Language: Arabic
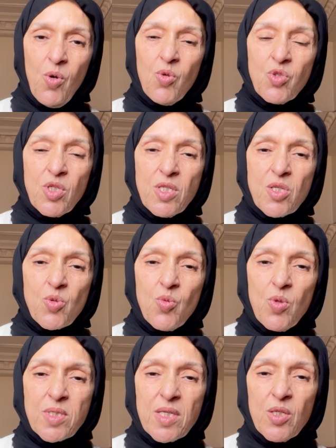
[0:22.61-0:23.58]
وجيتي
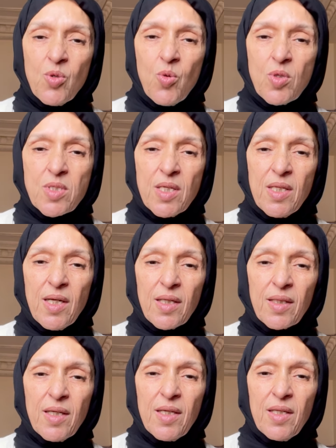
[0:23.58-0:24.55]
سولتيني وقلتي لي
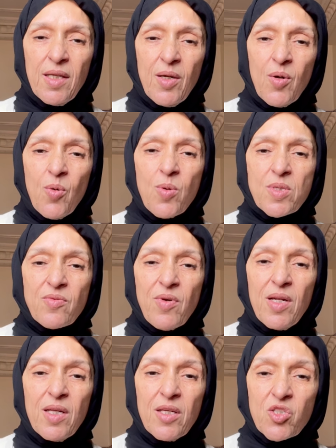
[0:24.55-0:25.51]
عطيني وصفه
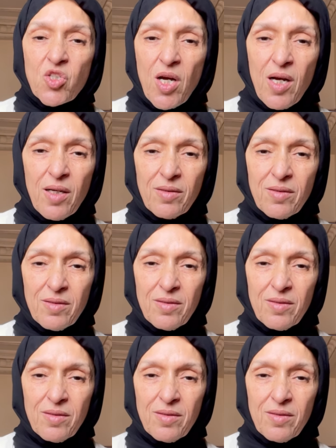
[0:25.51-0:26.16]
للاجهاض